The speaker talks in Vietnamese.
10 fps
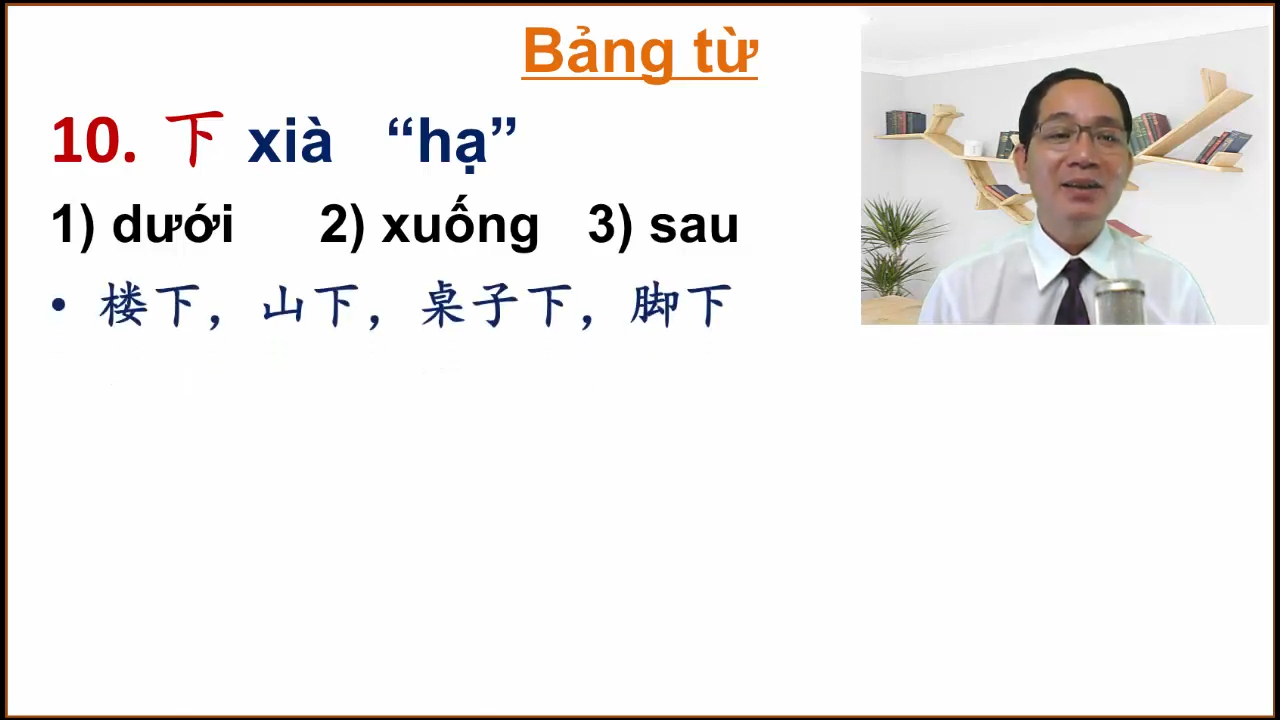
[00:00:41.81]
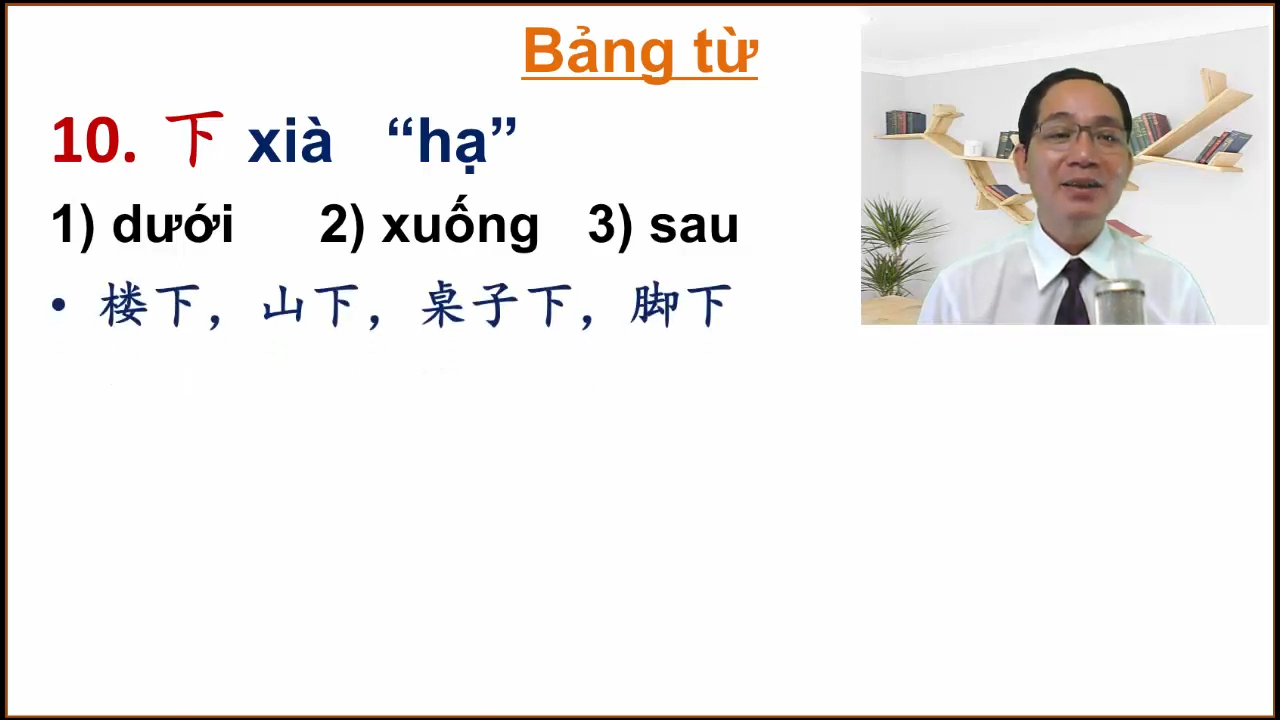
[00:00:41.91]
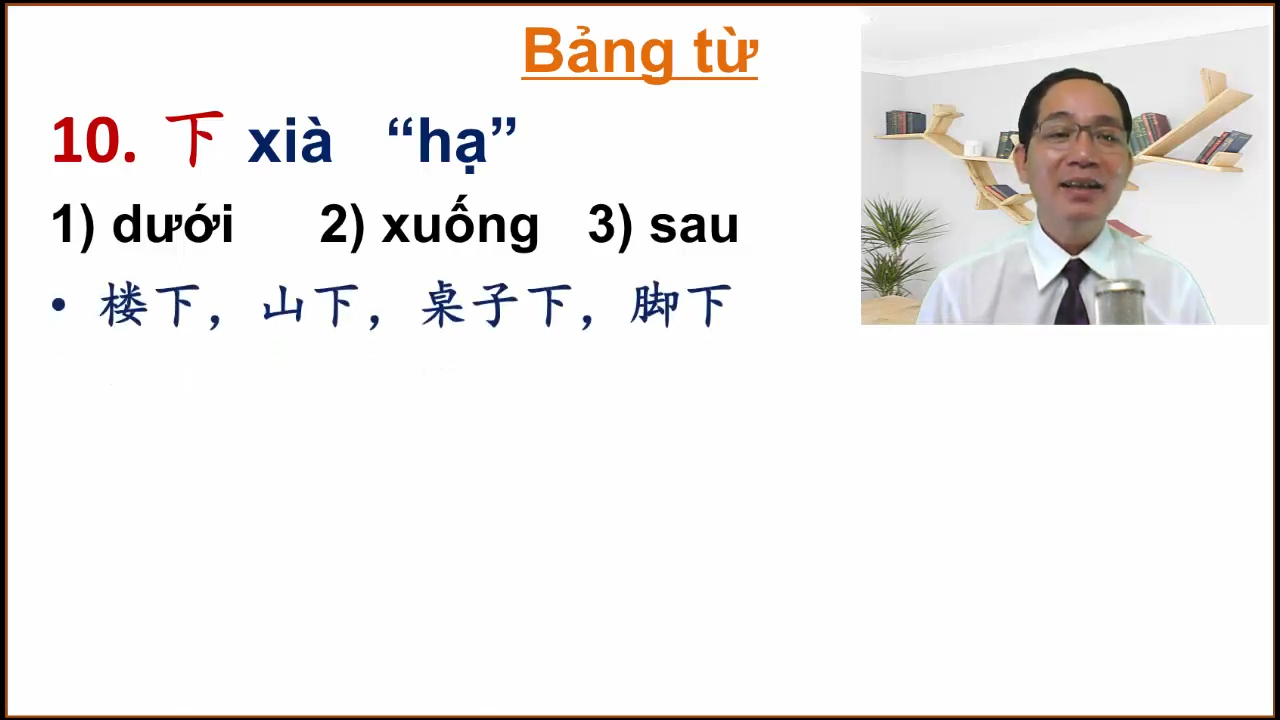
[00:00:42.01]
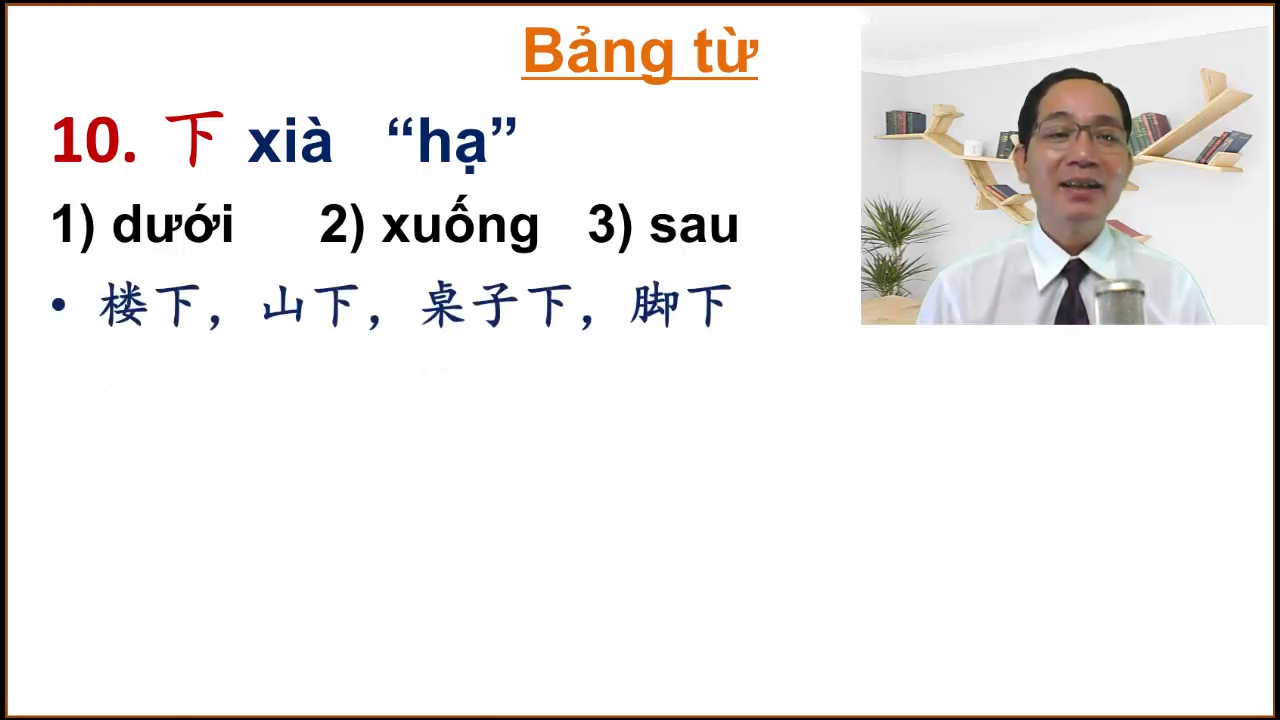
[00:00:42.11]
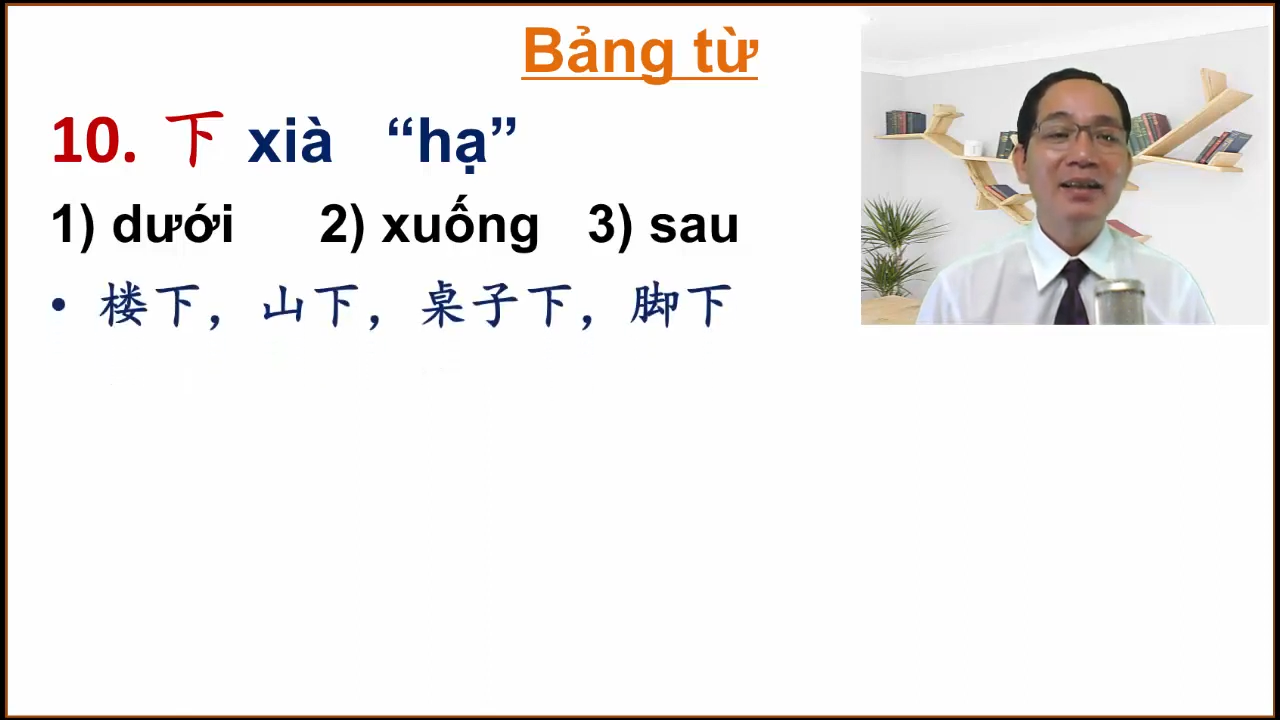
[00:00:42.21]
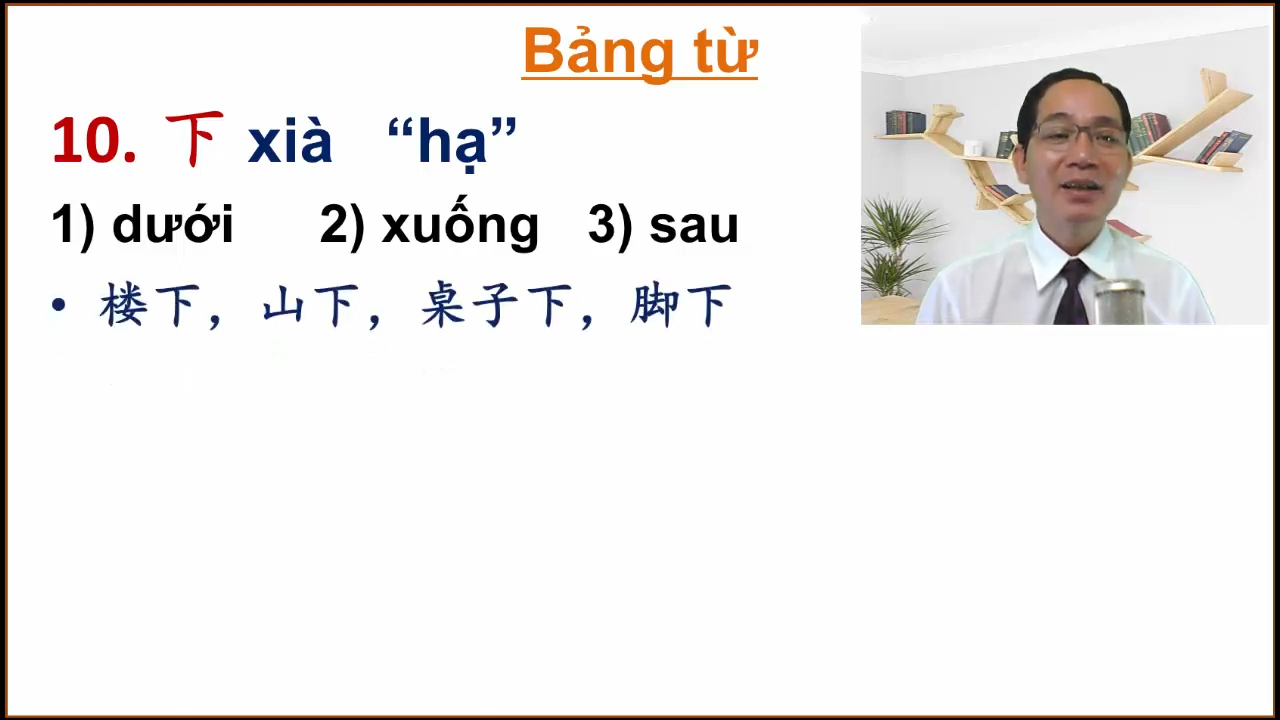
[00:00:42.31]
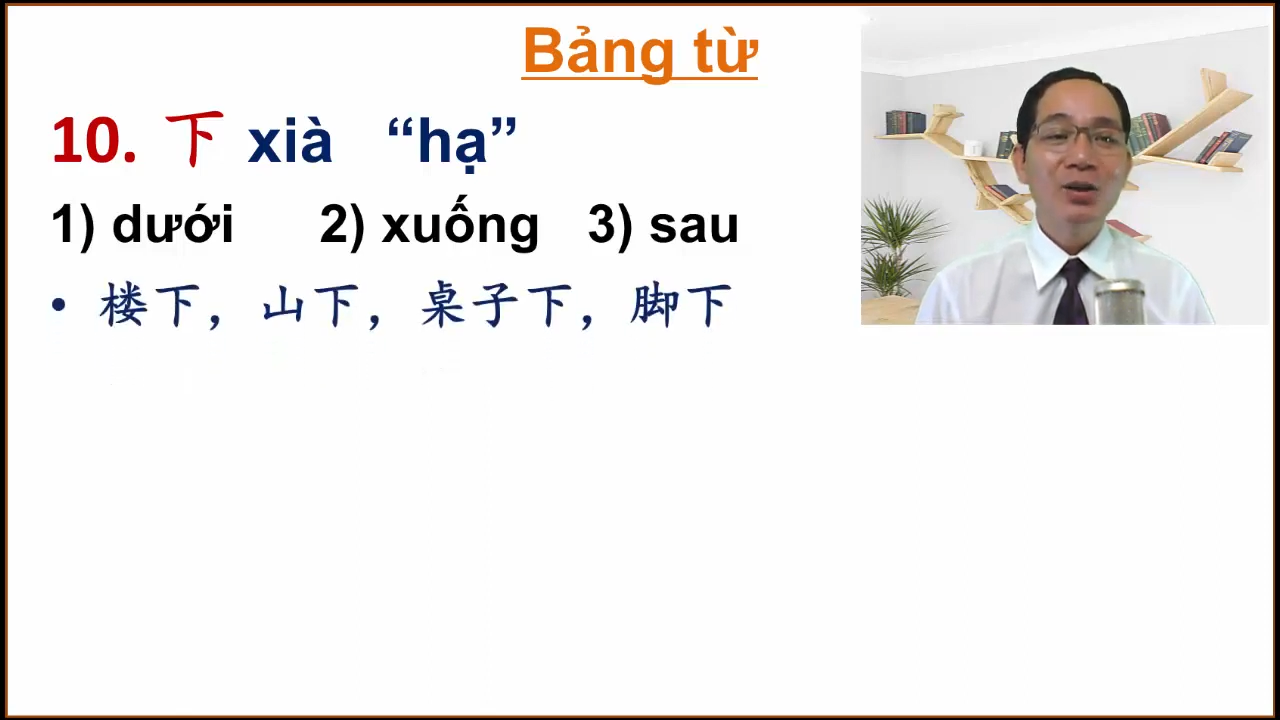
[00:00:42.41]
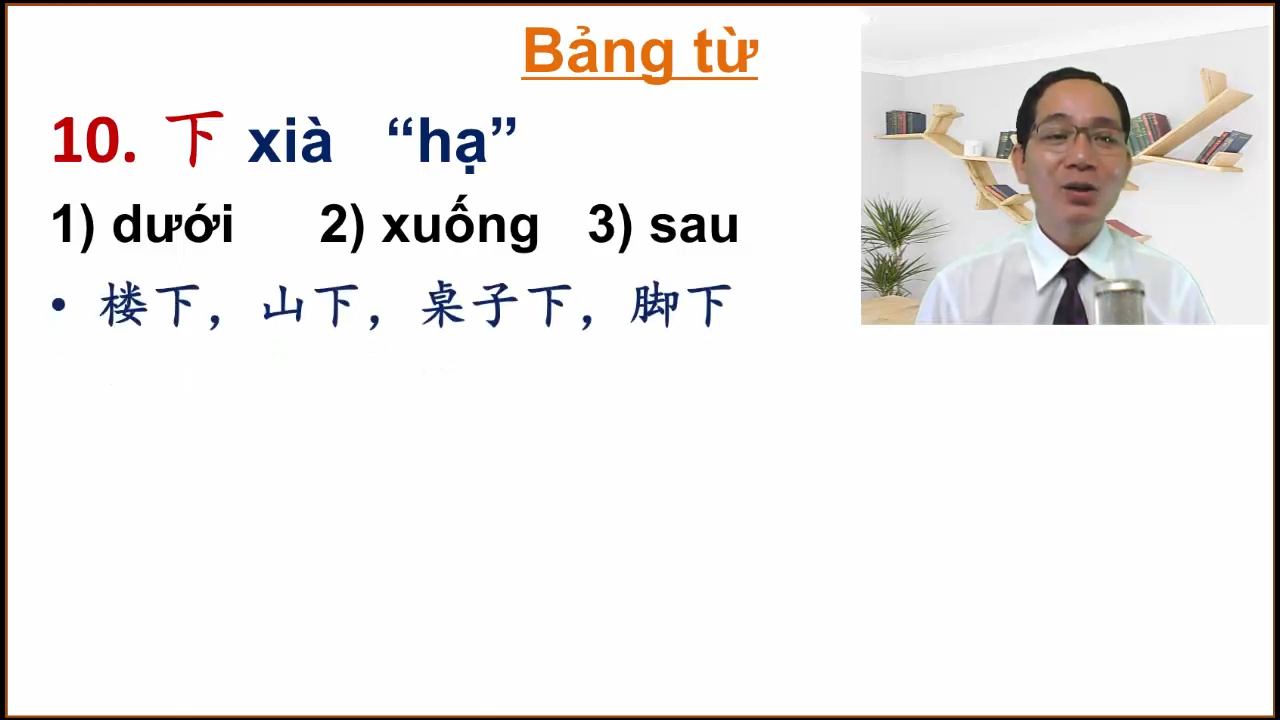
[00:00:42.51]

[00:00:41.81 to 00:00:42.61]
có nè